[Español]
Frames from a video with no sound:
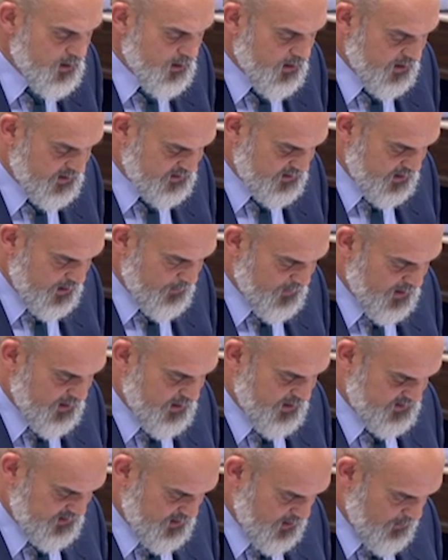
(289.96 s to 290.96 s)
Extrema,
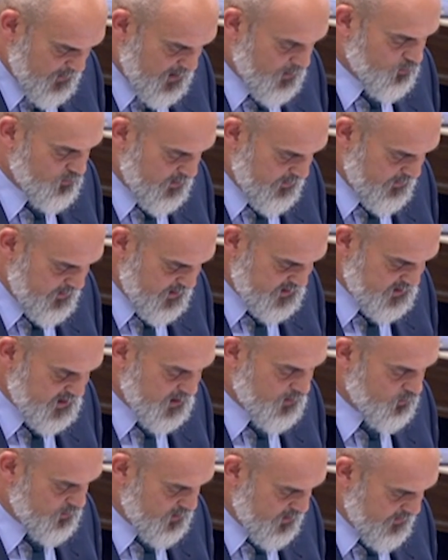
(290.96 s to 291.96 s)
extrema, ultraderecha,
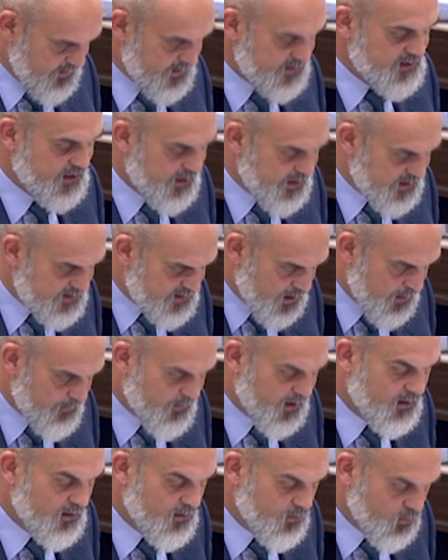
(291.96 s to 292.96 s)
ultraderecha,
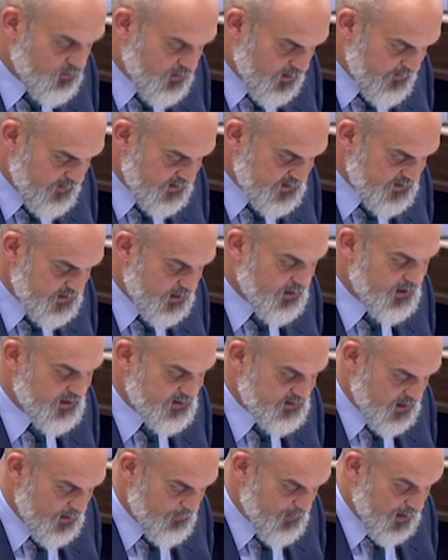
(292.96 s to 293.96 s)
extrema, ultraderecha,
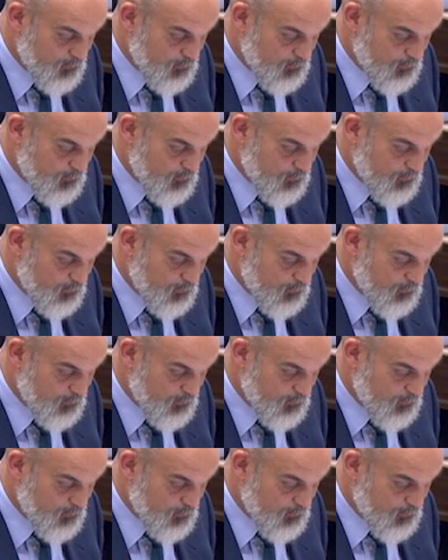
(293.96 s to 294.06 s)
extrema.